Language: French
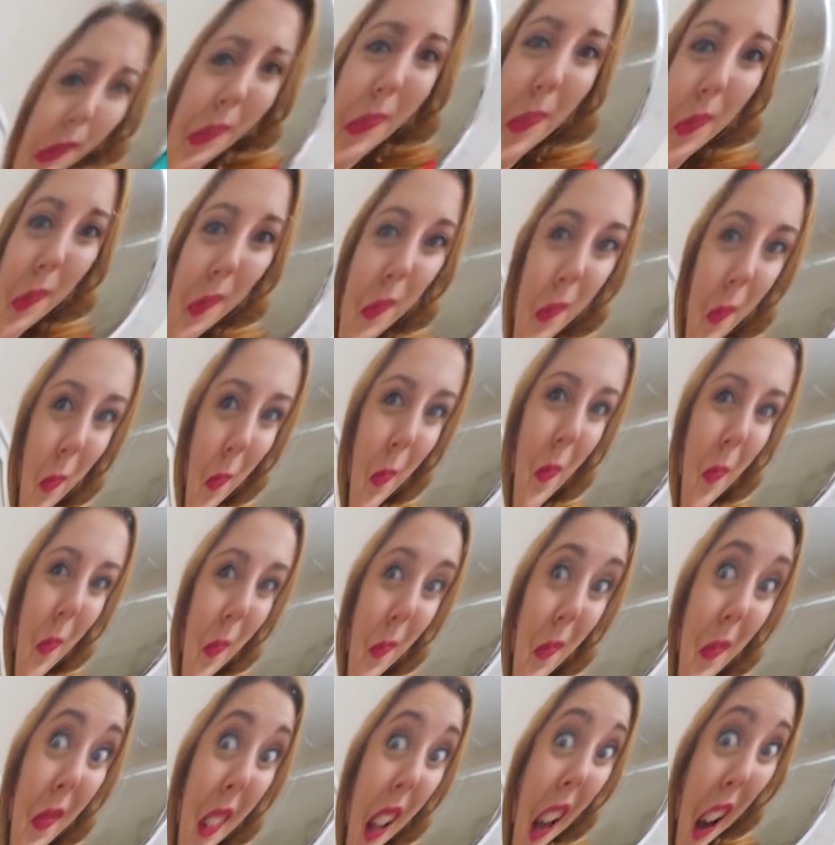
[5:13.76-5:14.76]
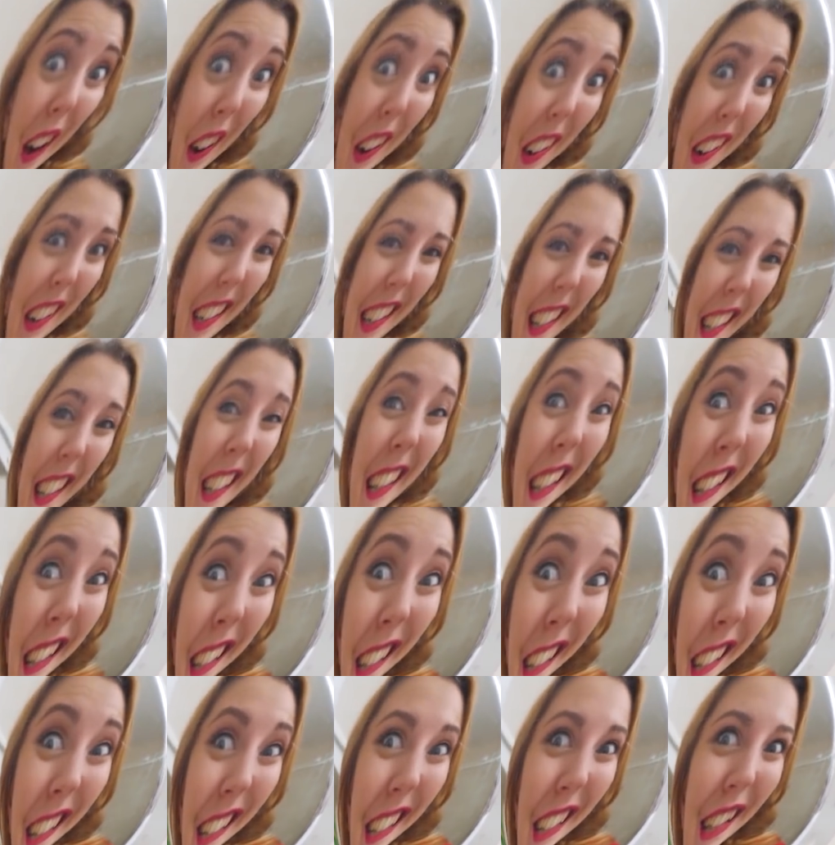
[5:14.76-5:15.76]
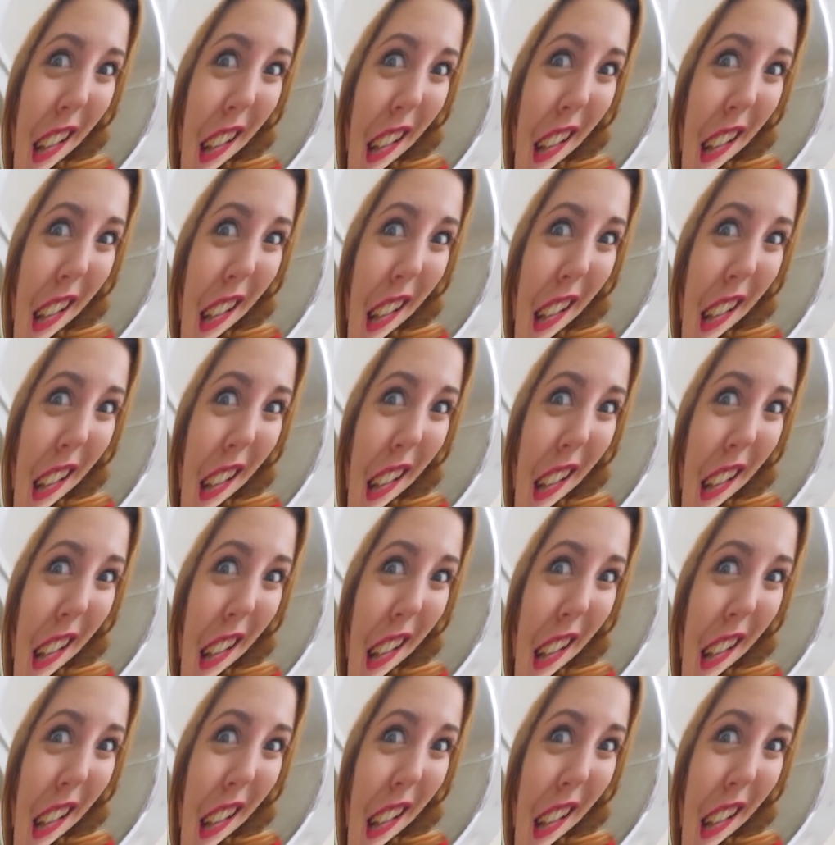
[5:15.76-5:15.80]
Hé, salut ma jolie